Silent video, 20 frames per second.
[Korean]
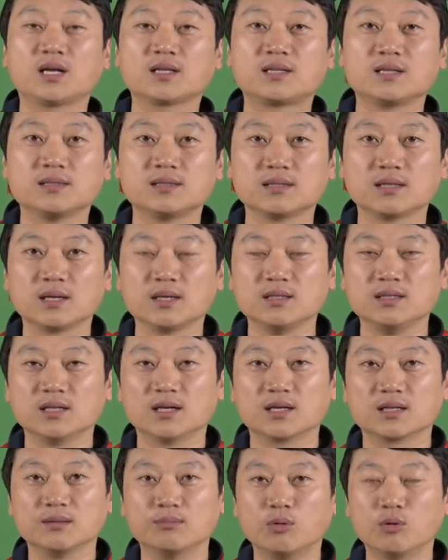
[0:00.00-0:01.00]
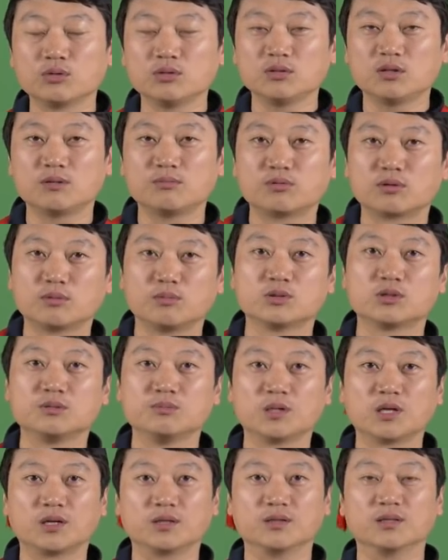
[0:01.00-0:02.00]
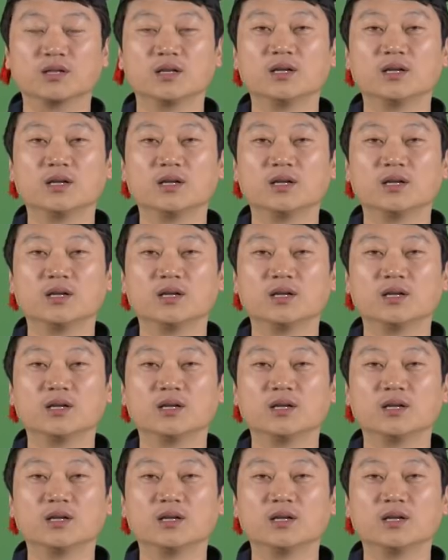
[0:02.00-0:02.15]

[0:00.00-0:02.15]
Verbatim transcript: 등등의 이야기 모든 걸 물어보시면